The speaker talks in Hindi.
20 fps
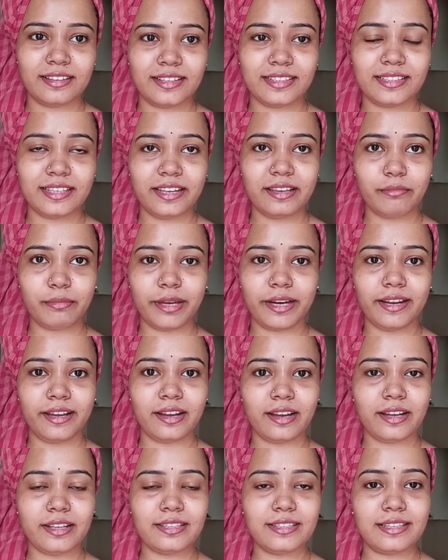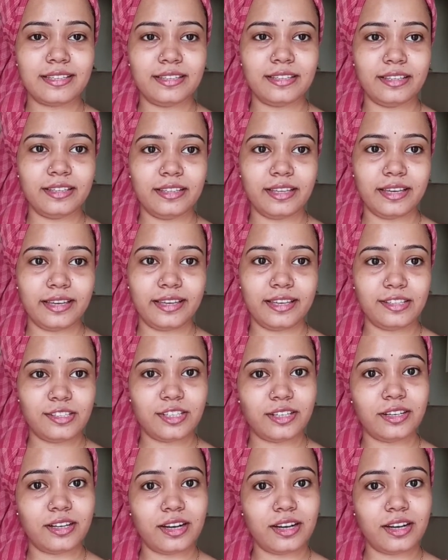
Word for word: इसलिए मैंने आज ये किचन